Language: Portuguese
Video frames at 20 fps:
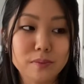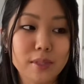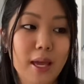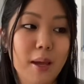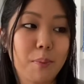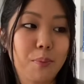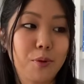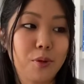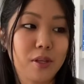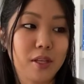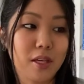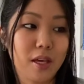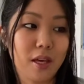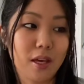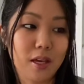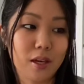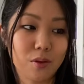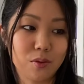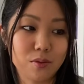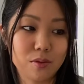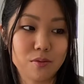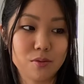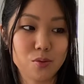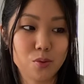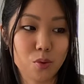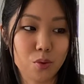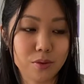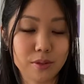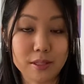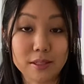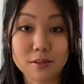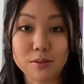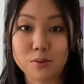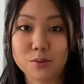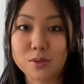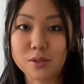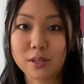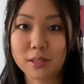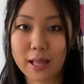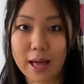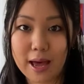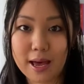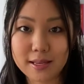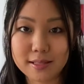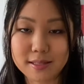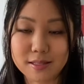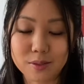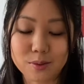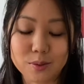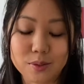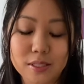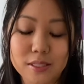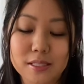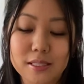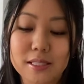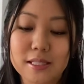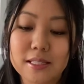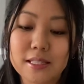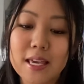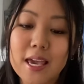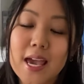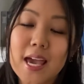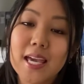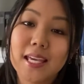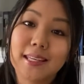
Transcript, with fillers: né, porque eu não sou tanto dos clássicos, assim,